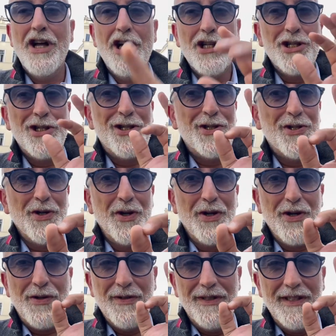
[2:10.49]

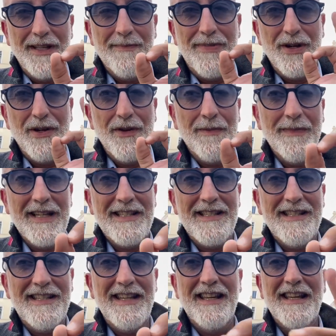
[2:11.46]
solo con
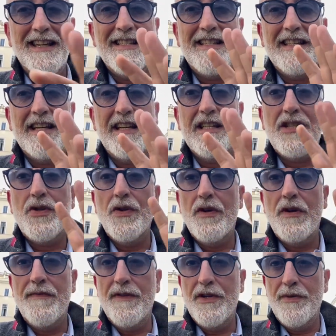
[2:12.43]
diplomazia si
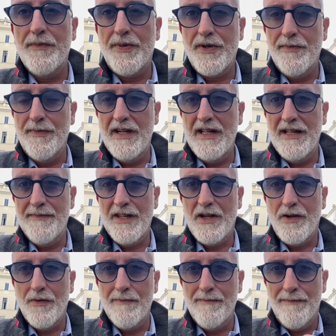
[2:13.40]
risolvono problemi
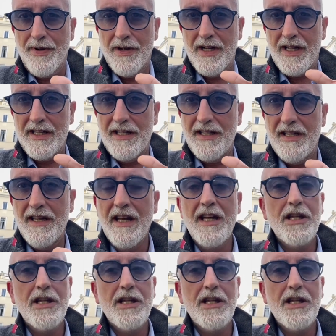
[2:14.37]
compagni,